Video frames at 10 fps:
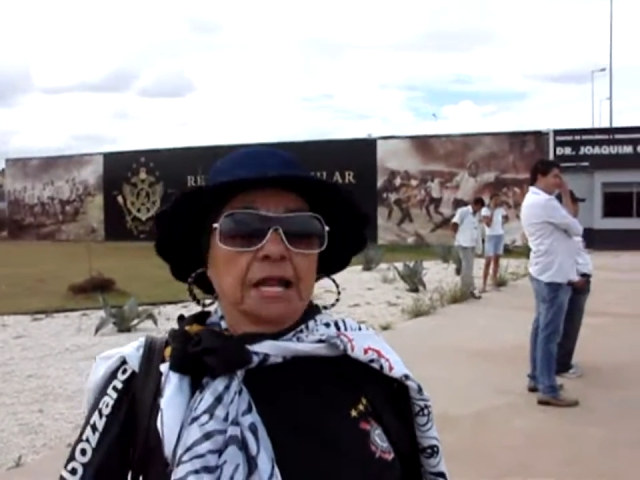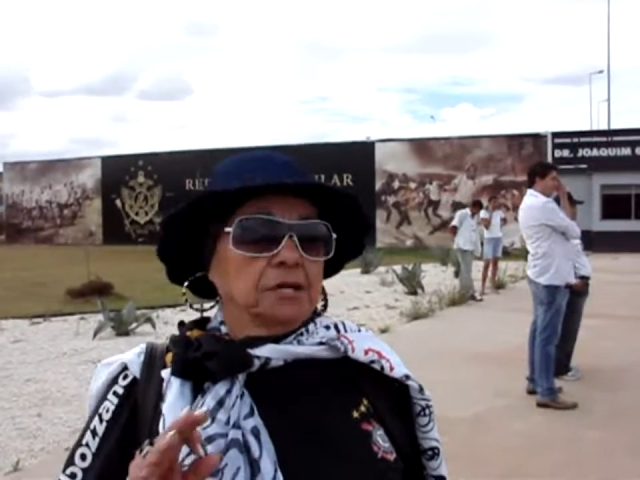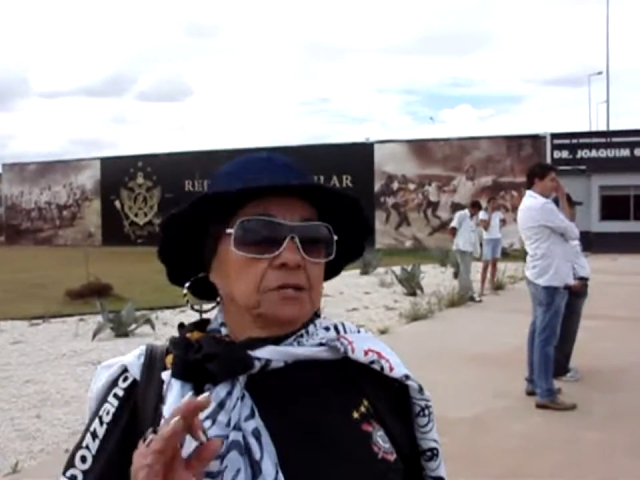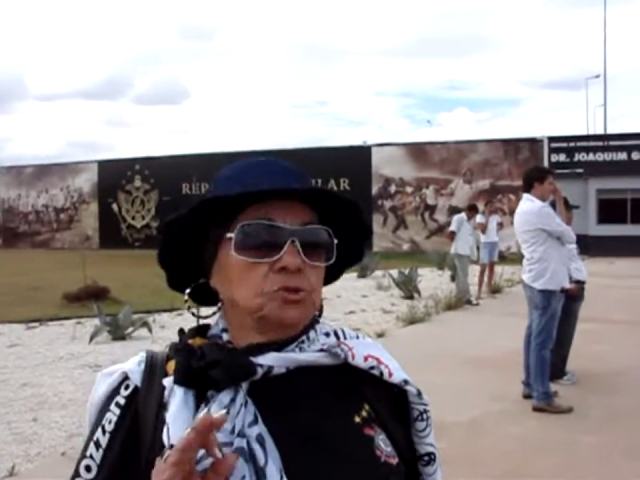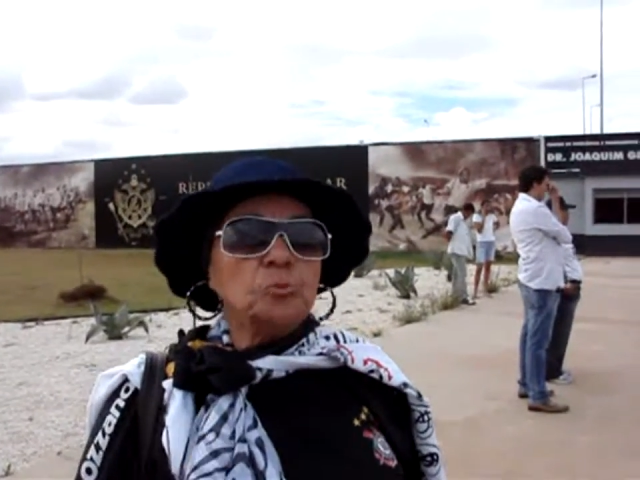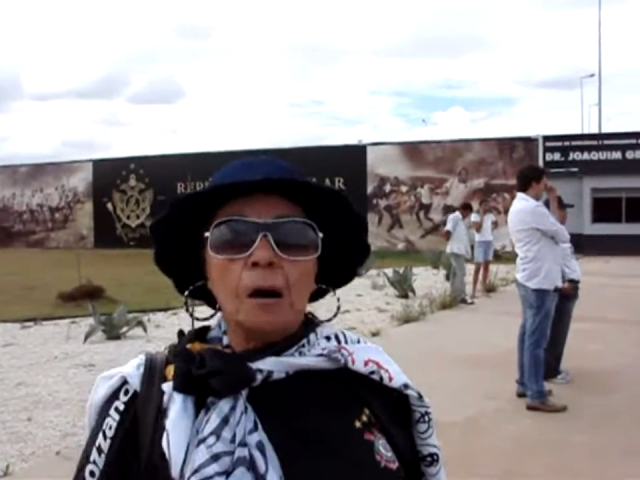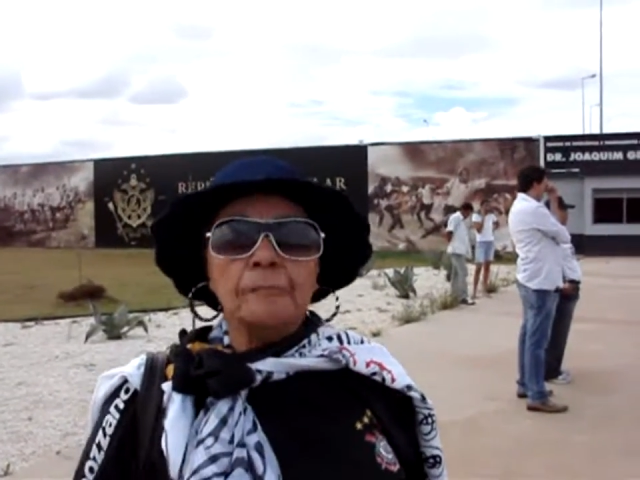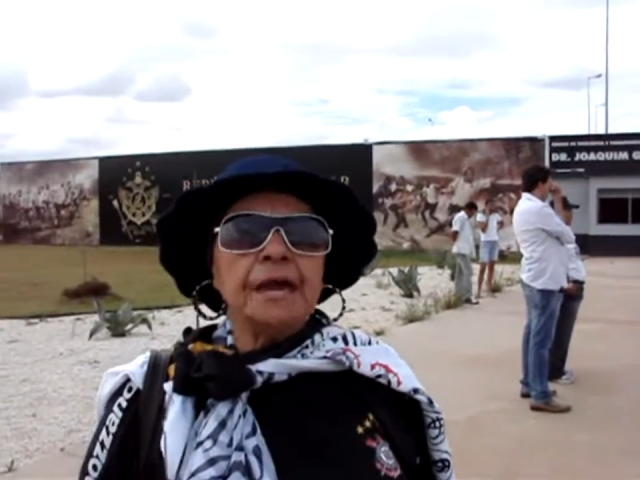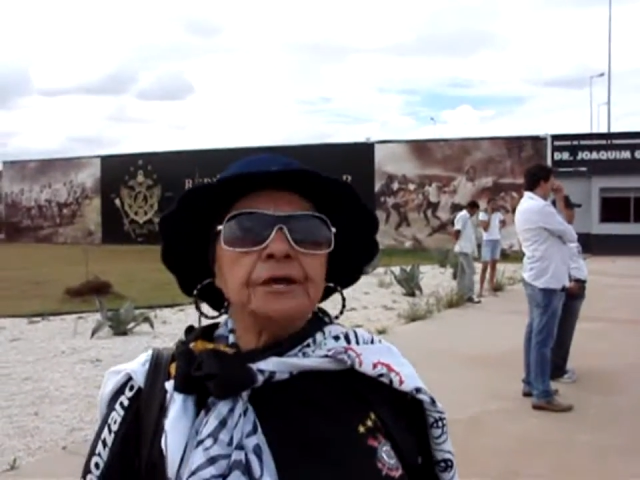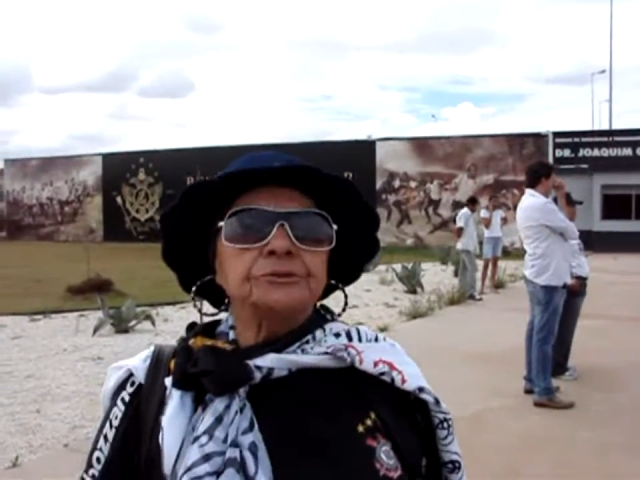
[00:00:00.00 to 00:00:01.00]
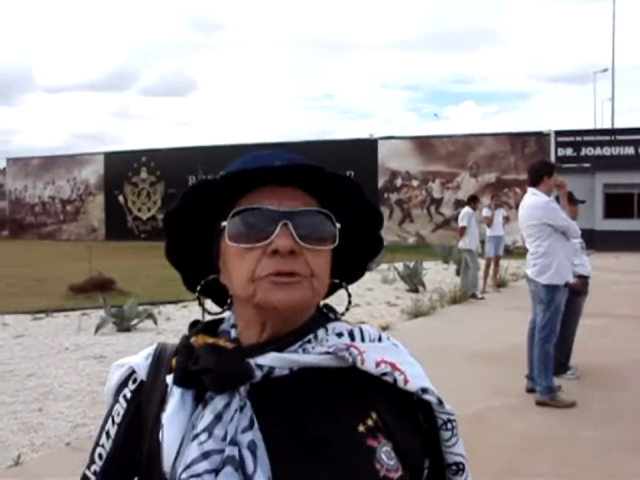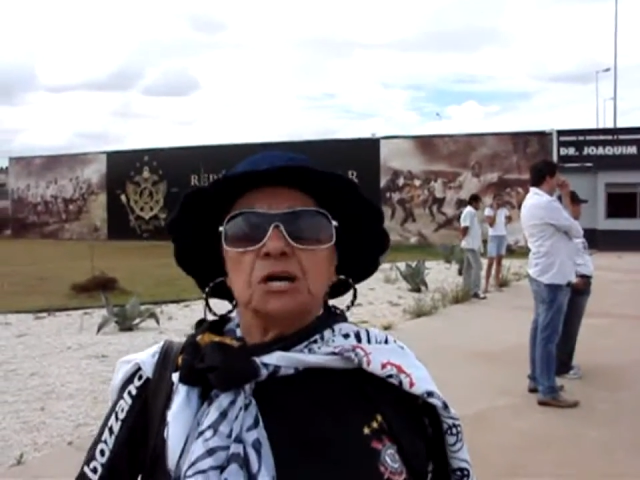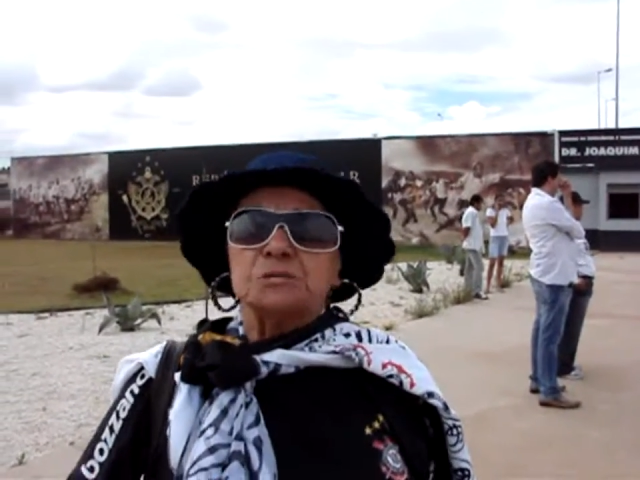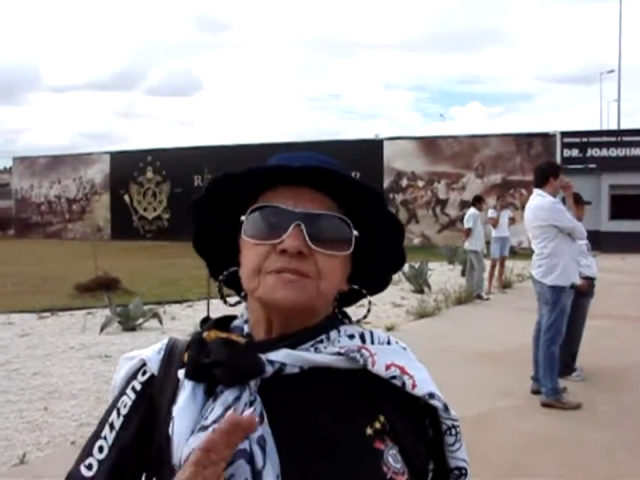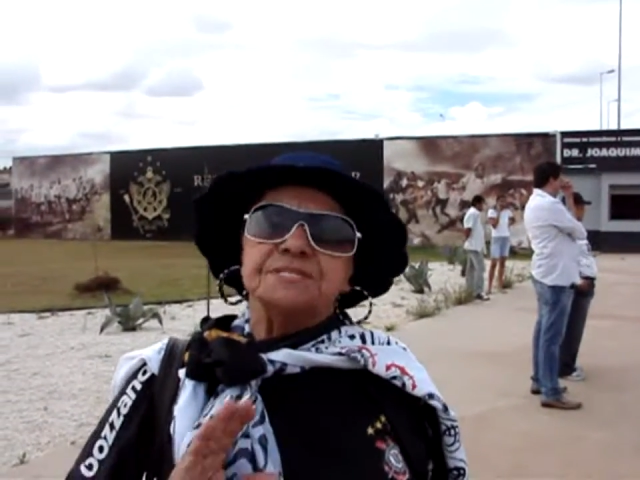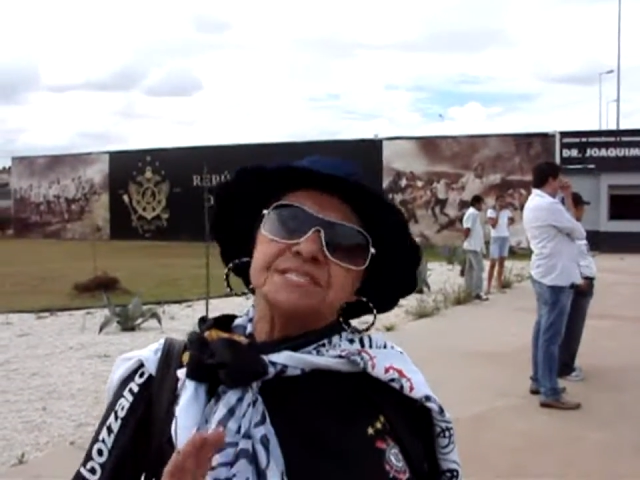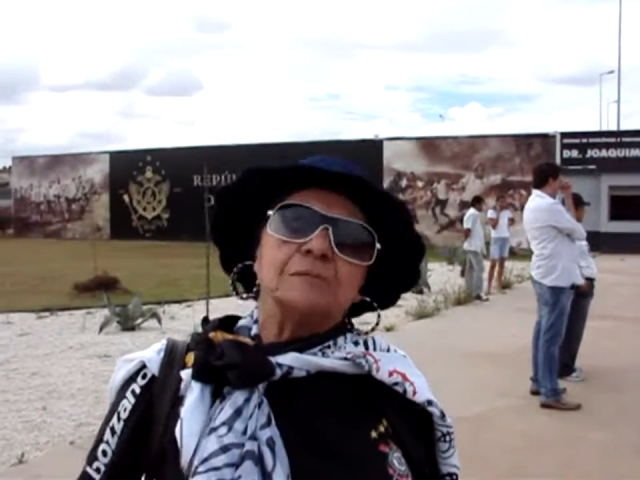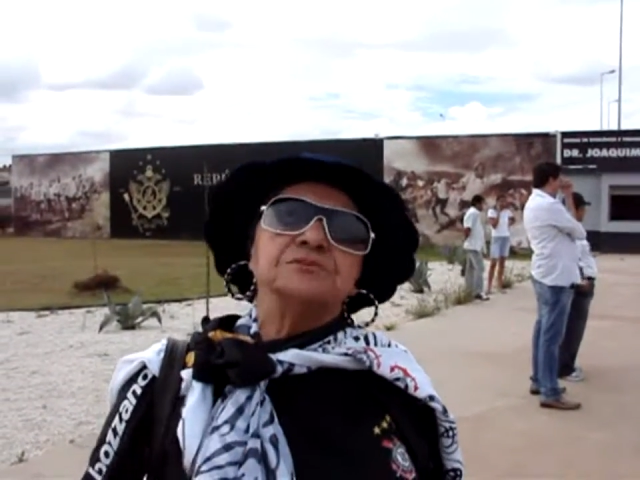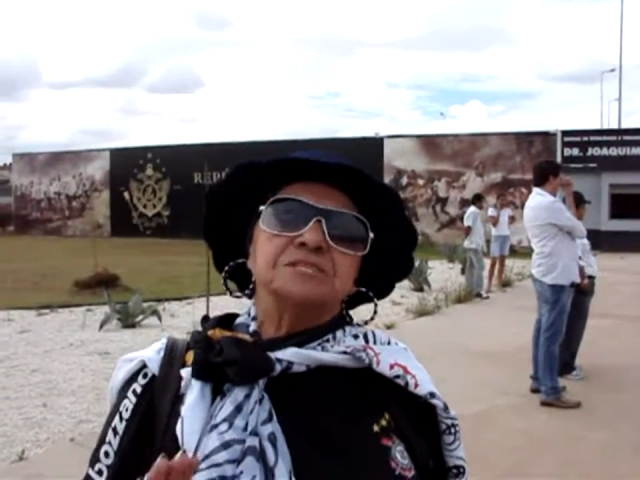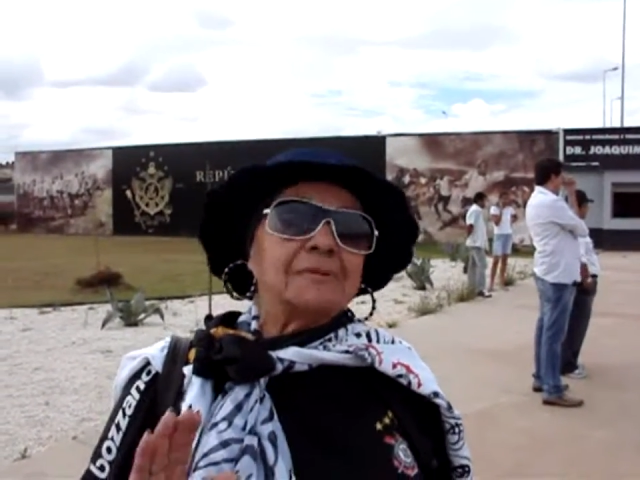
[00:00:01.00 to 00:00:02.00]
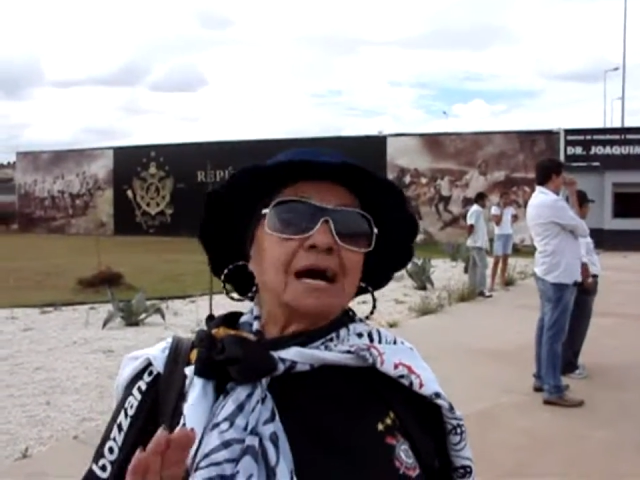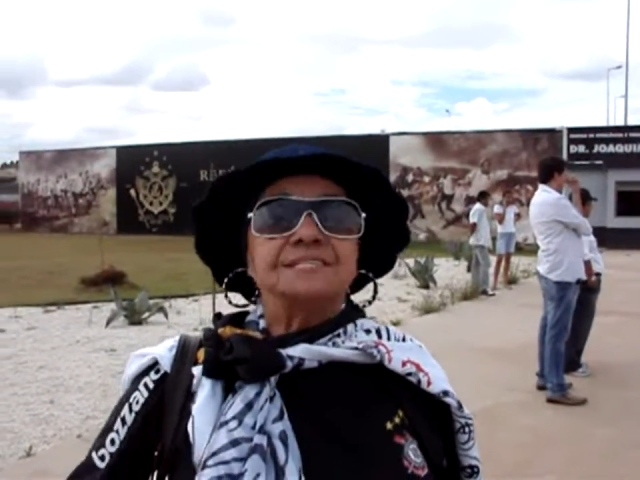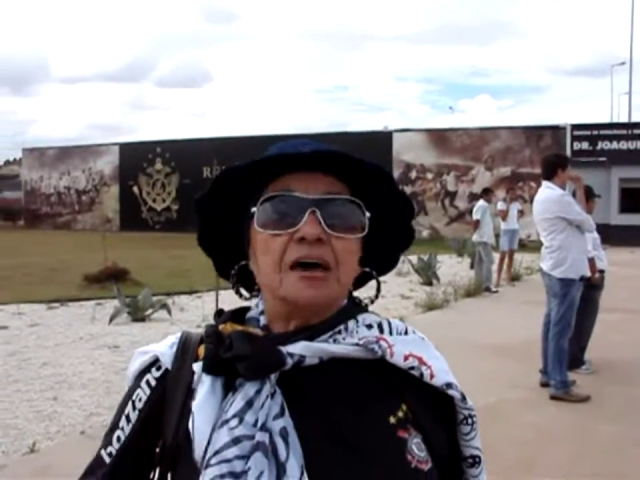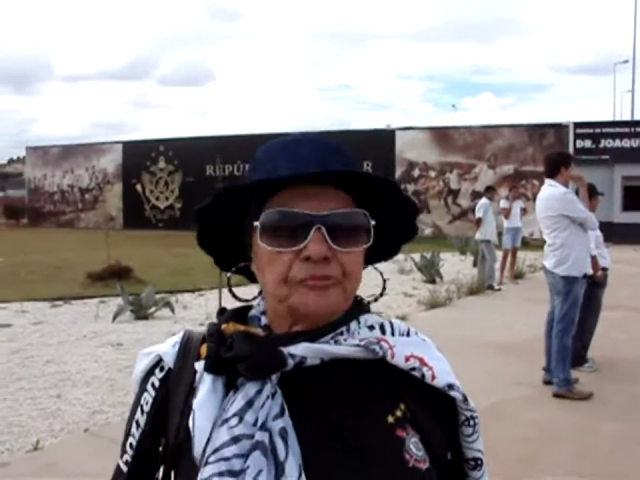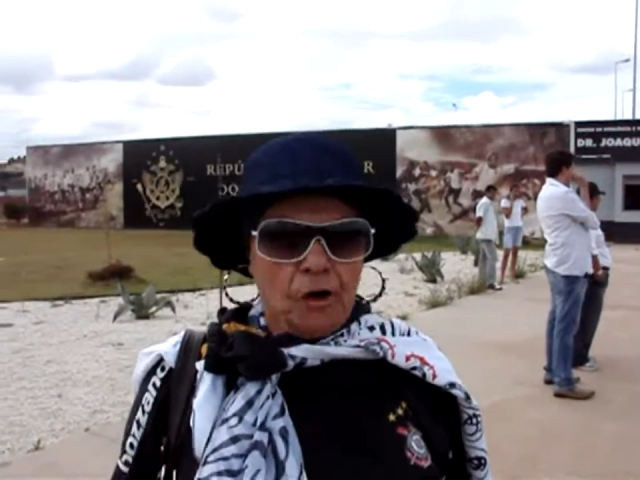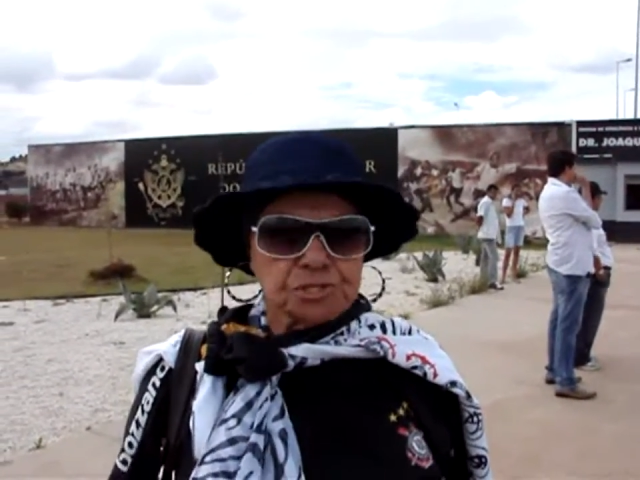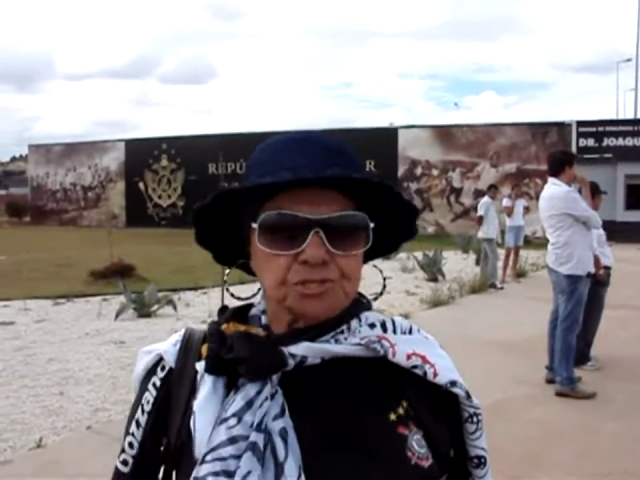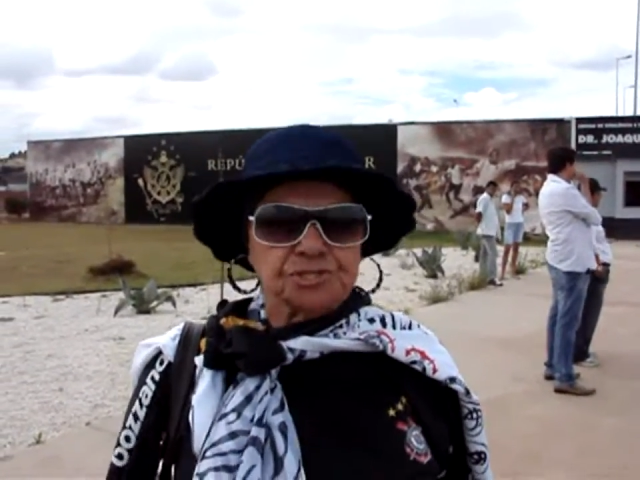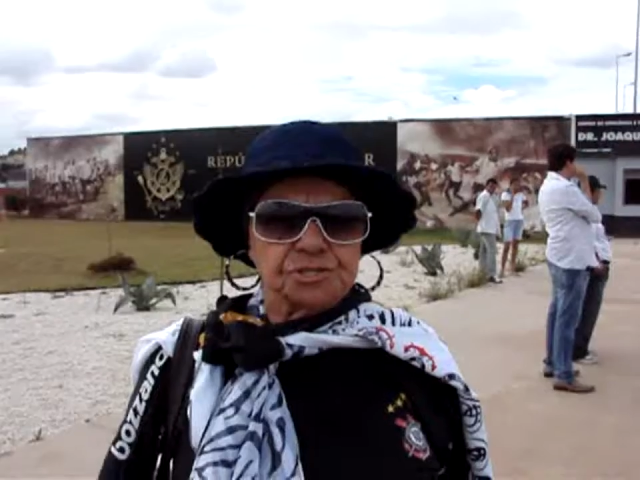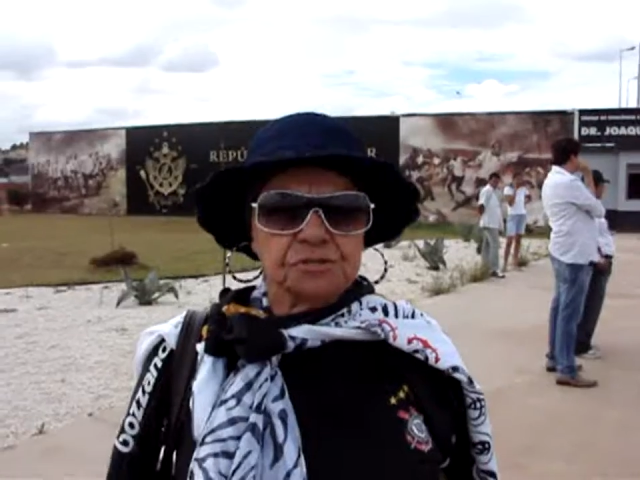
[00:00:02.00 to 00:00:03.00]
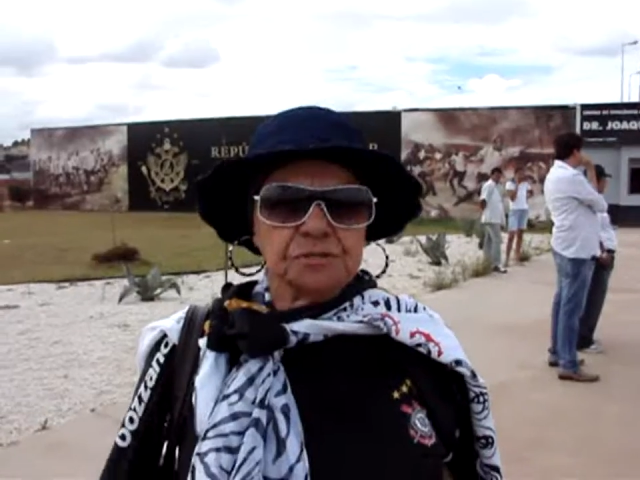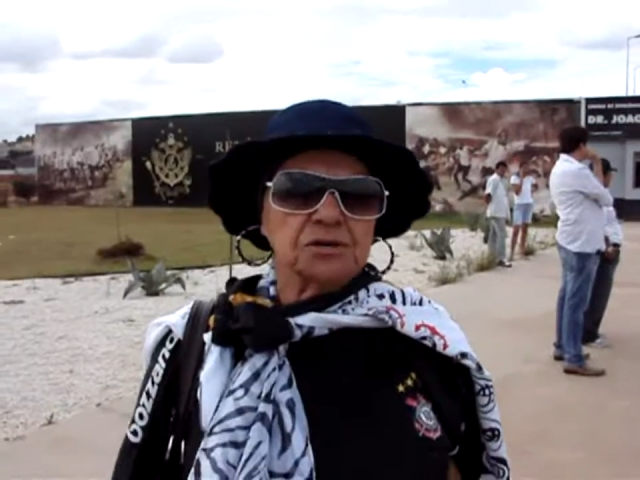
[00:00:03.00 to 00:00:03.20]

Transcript: Olha, no momento nós precisamos de mais reforços.